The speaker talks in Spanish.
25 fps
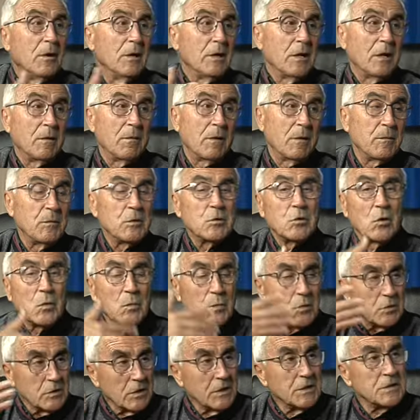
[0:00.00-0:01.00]
Y el badminton,
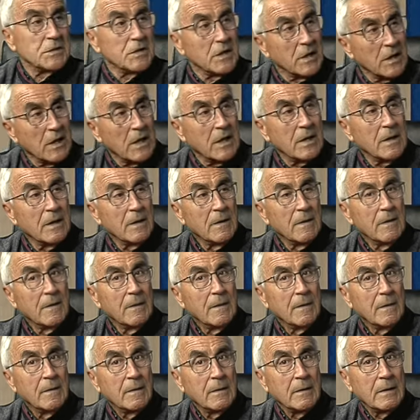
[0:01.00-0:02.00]
pues ahí sigue,
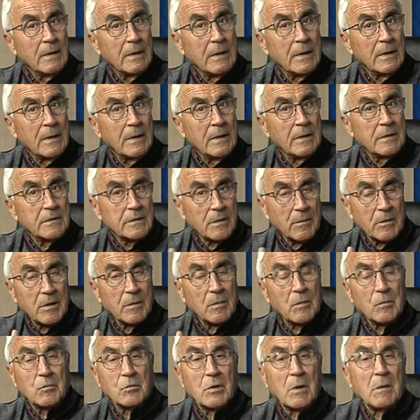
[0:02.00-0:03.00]
eh, ...estaba ya me
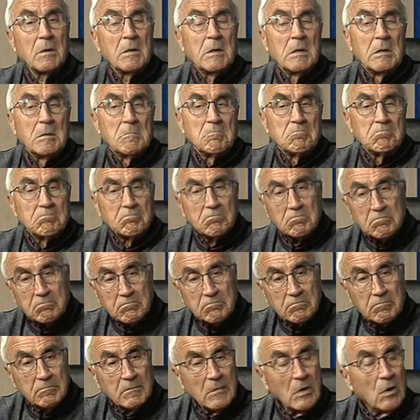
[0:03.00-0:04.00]
preguntaban,
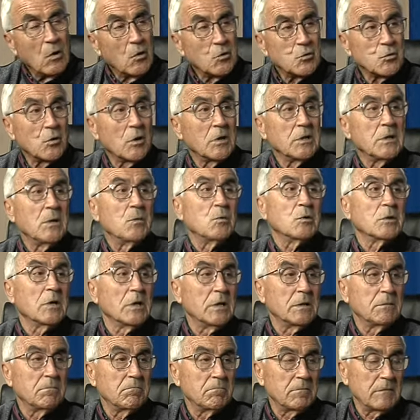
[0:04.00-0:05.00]
mm, los objetivos que
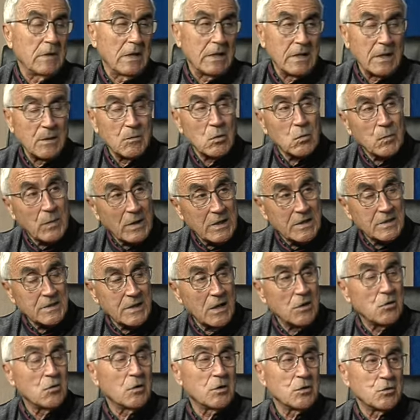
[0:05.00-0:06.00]
teníamos para este
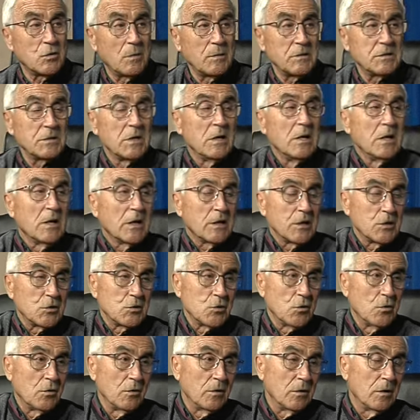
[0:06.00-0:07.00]
año, que sabes que
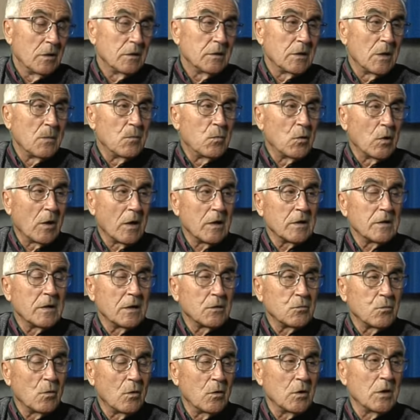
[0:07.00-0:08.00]
son temporadas,
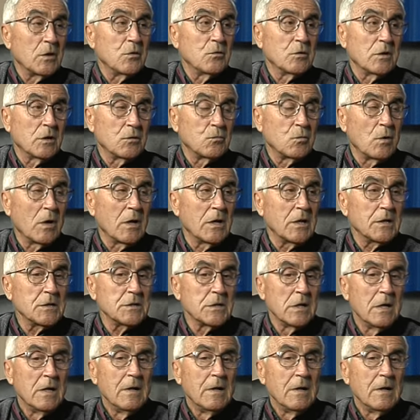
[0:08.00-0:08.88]
natu naturales,